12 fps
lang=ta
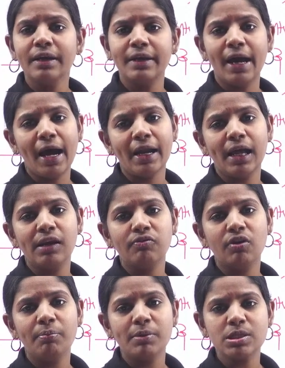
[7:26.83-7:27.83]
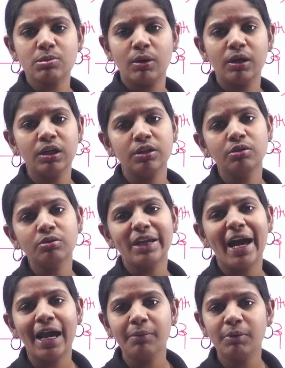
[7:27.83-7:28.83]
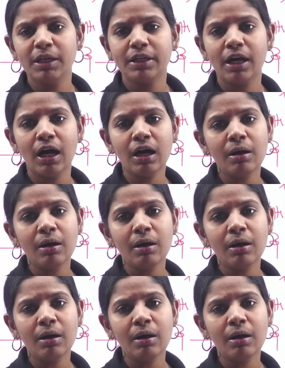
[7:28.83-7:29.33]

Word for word: டேன் ஆல்ஃபா ப்ளஸ் ஒன் இன்ட்டு டேன் பீட்டா